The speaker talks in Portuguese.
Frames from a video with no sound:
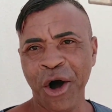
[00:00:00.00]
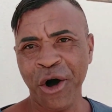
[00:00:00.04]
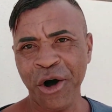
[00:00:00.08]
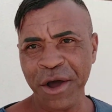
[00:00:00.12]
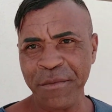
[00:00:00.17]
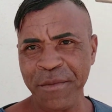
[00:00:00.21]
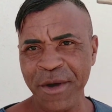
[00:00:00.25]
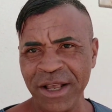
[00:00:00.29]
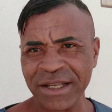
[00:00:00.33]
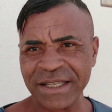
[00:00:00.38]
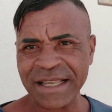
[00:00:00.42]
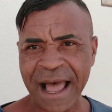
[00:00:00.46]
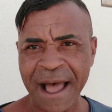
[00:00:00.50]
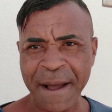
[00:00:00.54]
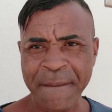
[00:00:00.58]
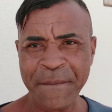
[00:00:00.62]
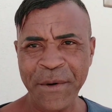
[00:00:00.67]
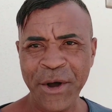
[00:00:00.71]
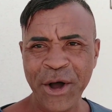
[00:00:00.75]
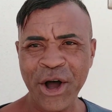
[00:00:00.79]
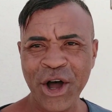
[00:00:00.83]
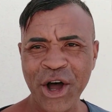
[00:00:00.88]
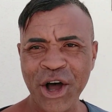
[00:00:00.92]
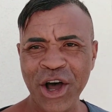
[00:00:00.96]
Oi, meus
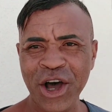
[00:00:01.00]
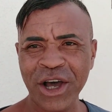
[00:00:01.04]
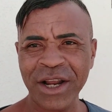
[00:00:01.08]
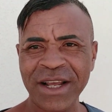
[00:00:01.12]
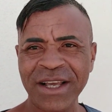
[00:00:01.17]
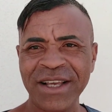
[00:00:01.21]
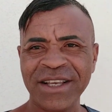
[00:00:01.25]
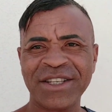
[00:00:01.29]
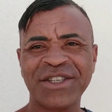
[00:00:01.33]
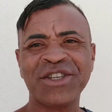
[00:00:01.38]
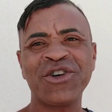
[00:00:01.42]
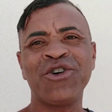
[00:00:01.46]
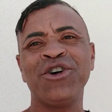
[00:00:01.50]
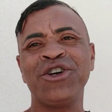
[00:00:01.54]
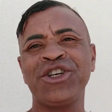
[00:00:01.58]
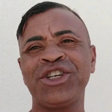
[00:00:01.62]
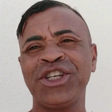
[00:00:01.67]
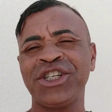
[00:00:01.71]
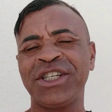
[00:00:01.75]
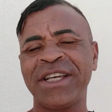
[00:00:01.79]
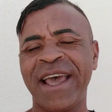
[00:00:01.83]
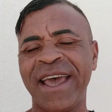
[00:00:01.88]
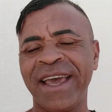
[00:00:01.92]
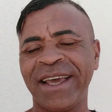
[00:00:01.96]
amores!
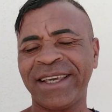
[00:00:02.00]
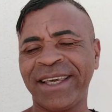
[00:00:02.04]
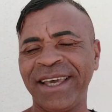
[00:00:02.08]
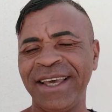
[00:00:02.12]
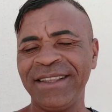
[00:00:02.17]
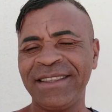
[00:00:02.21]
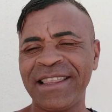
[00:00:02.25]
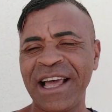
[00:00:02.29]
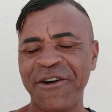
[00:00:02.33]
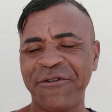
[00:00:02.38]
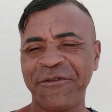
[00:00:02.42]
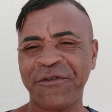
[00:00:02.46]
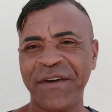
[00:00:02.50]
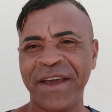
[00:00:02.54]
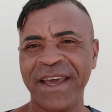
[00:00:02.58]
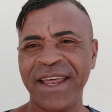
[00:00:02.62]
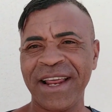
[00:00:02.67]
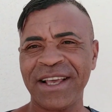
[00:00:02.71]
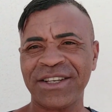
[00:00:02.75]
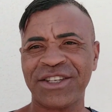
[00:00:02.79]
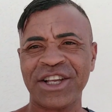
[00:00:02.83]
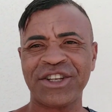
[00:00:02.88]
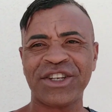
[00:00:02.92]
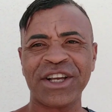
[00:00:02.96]
Hoje já é
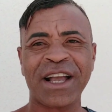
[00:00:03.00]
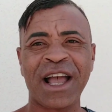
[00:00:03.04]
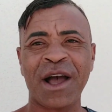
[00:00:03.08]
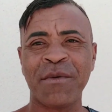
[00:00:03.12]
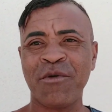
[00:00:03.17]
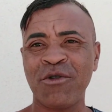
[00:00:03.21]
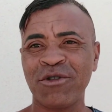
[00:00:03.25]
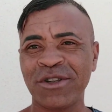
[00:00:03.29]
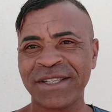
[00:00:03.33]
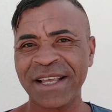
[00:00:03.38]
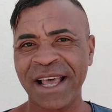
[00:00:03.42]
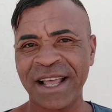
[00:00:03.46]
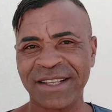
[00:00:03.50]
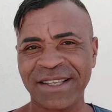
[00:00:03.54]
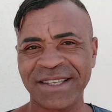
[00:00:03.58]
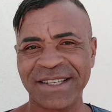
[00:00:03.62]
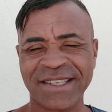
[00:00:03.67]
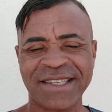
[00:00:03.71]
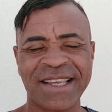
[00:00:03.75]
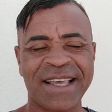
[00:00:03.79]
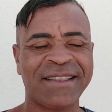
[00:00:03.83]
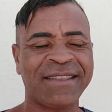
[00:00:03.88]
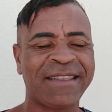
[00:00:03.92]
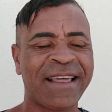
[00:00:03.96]
quinta-feira, gente. Acabou o 7
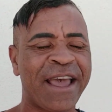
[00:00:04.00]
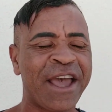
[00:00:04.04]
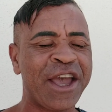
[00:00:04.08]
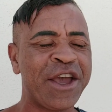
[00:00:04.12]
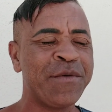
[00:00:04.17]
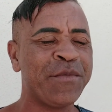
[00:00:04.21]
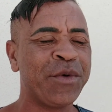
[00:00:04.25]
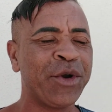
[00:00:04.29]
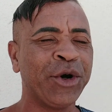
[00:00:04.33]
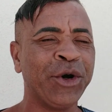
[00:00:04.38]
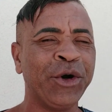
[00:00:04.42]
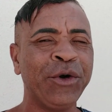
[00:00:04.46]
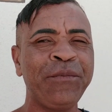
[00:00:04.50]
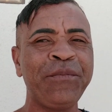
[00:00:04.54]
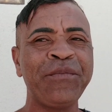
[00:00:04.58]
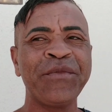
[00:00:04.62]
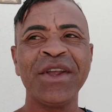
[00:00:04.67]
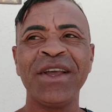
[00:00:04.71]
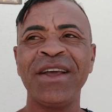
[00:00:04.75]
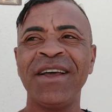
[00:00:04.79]
de setembro.